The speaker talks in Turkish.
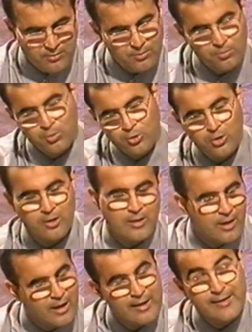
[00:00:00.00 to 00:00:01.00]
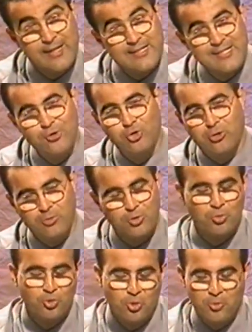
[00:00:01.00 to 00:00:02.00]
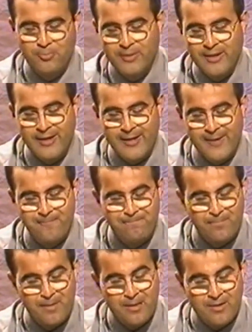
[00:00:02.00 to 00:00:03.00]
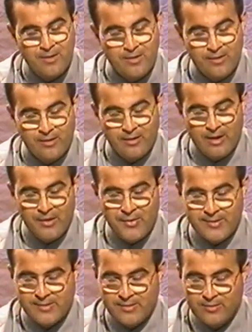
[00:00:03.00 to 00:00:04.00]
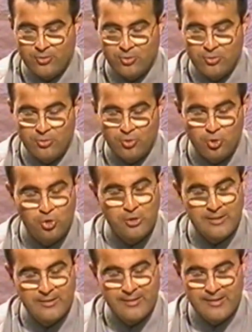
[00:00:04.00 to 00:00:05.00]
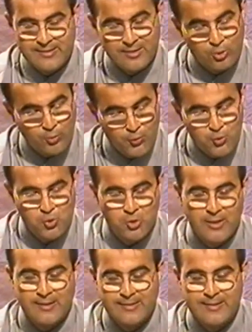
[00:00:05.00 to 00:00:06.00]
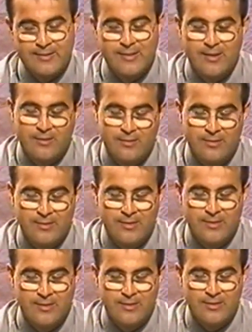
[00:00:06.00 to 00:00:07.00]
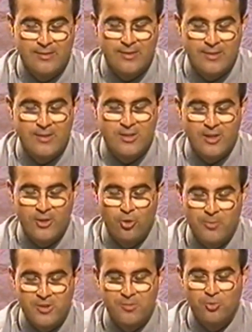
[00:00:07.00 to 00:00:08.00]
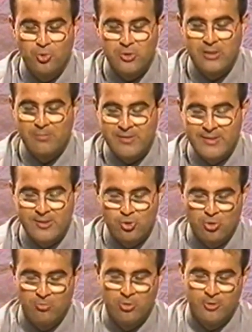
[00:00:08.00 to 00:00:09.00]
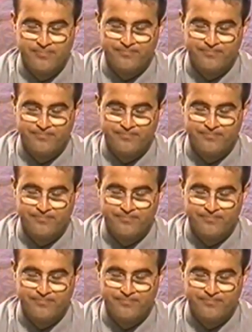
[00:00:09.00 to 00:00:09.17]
Bunu annesi diyormuş bu doğum tarihi. Evet. Cüzdanındaysa, nüfus cüzdanındaysa e, 7. ayın 15'i 1978 doğumlu.